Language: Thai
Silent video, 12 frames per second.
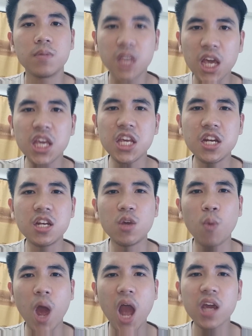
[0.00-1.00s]
อย่าอินดิ
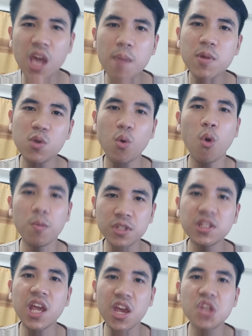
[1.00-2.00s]
วะ แค่มาอยู่โฮมส
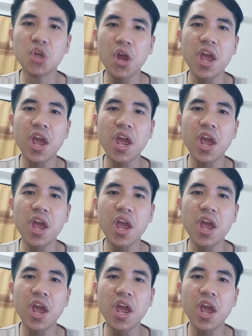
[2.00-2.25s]
เตย์เฉย